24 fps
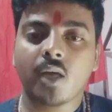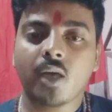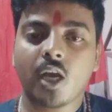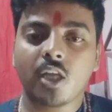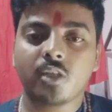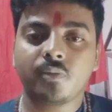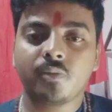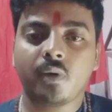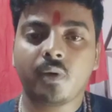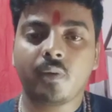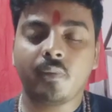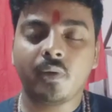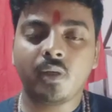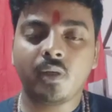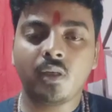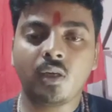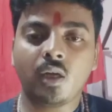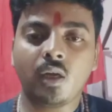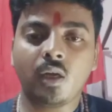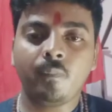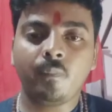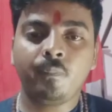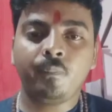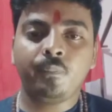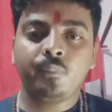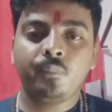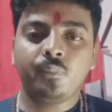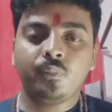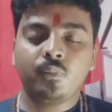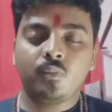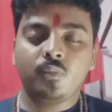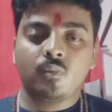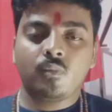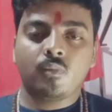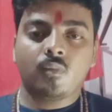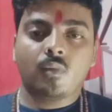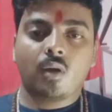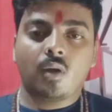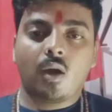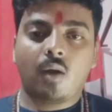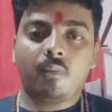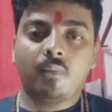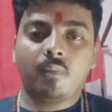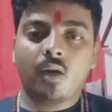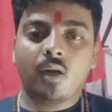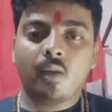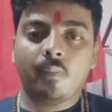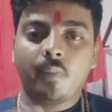কাজ পাবেন না
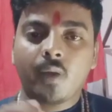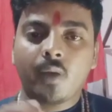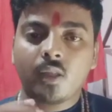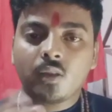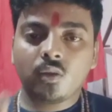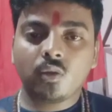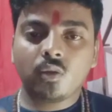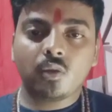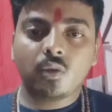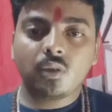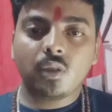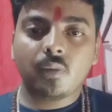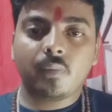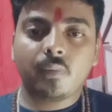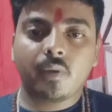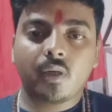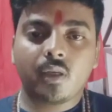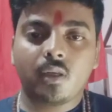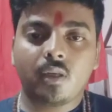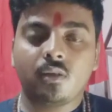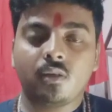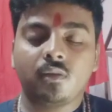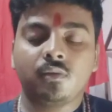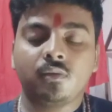আপনারা ব্যর্থ হতে পারেন